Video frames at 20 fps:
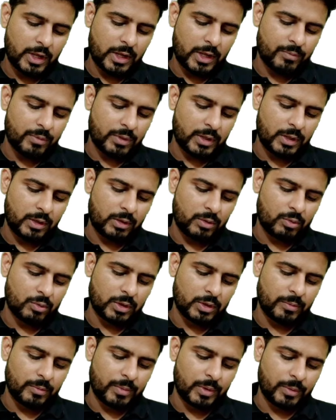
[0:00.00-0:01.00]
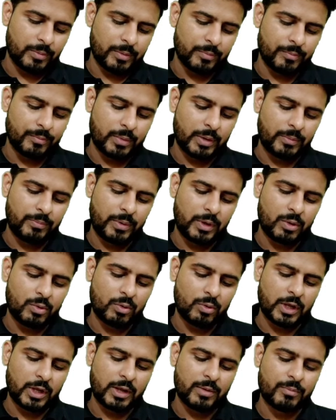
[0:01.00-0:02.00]
के एम सी टू द बेबी बेबी
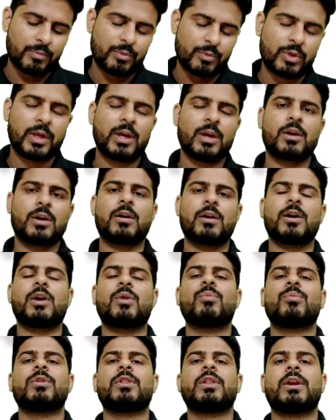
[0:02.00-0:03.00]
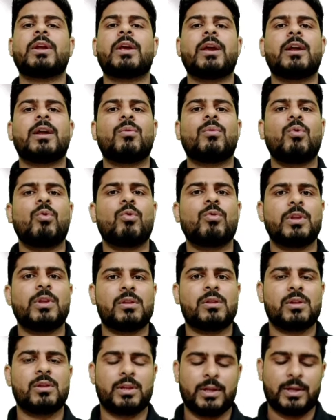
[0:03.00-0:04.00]
को के एम सी है कंगारू मदर केयर है वो कौन
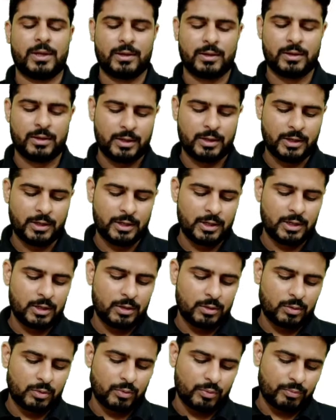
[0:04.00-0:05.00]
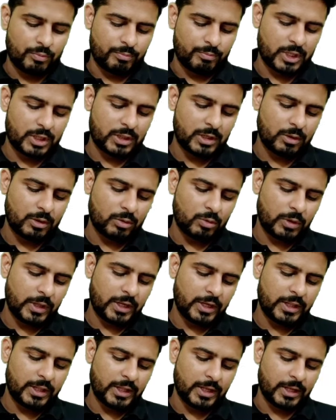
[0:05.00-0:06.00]
दे सकता है तो मदर तो
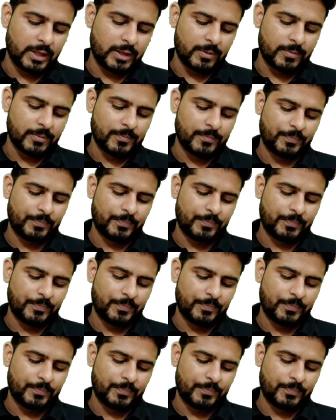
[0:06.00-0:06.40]
देगी देगी